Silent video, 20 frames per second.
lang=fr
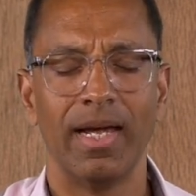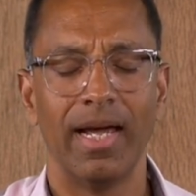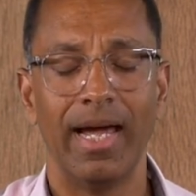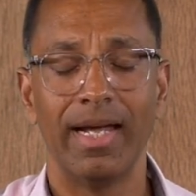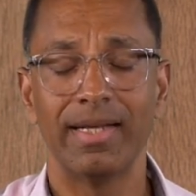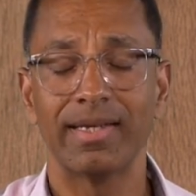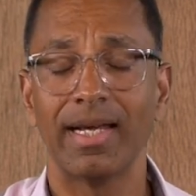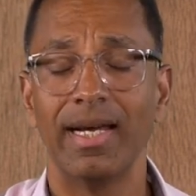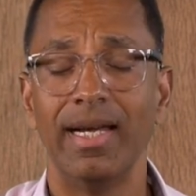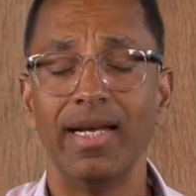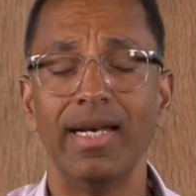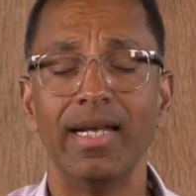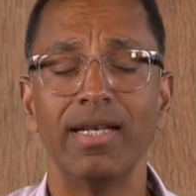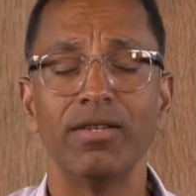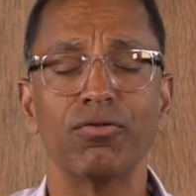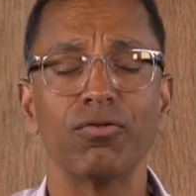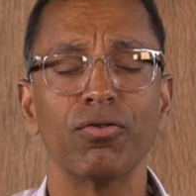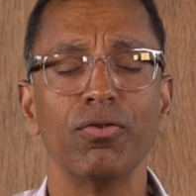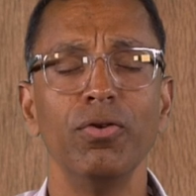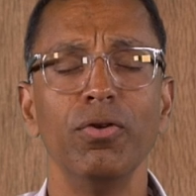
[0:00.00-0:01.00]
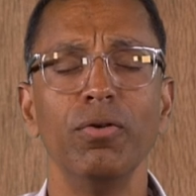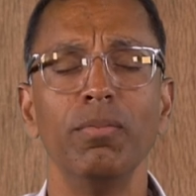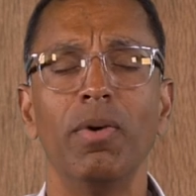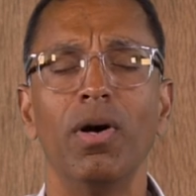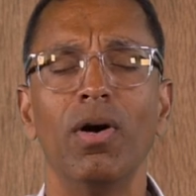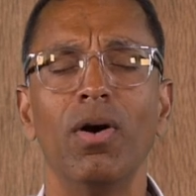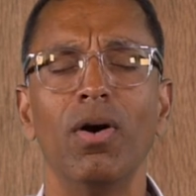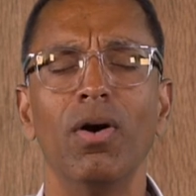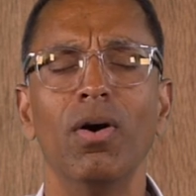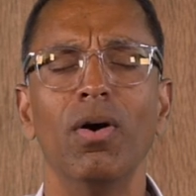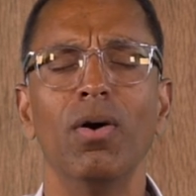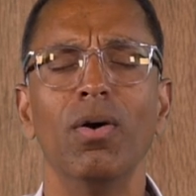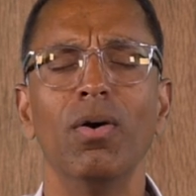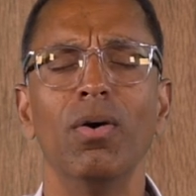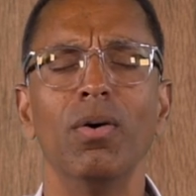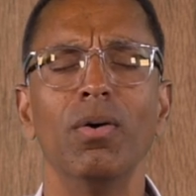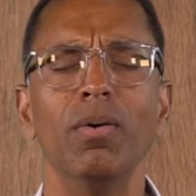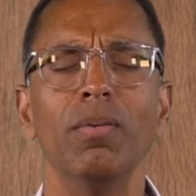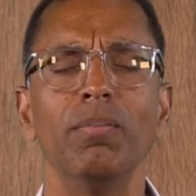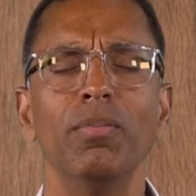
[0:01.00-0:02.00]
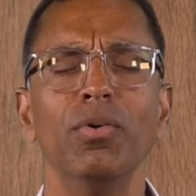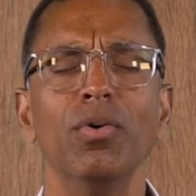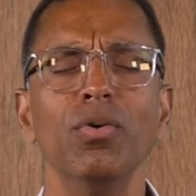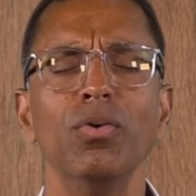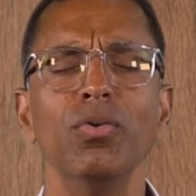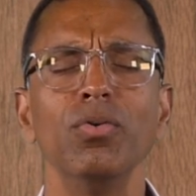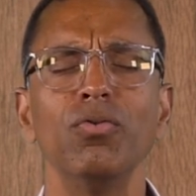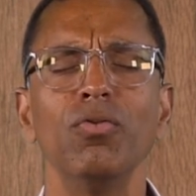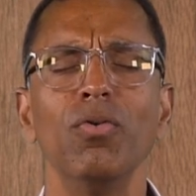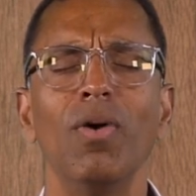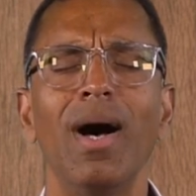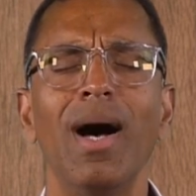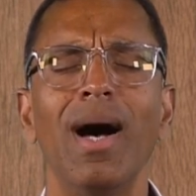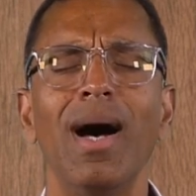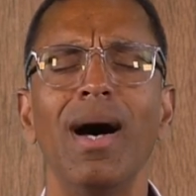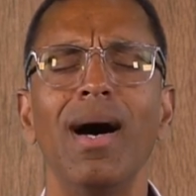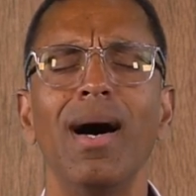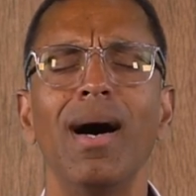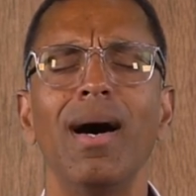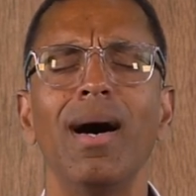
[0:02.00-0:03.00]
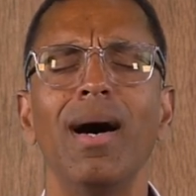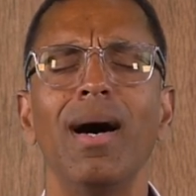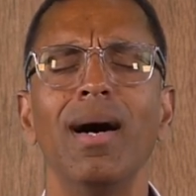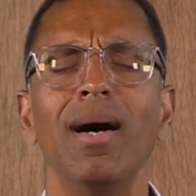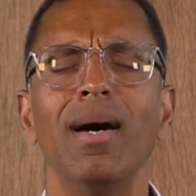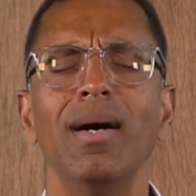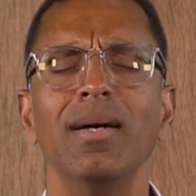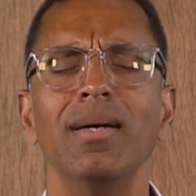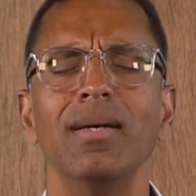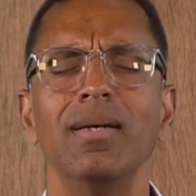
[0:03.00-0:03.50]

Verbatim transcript: Être un instrument pour toi,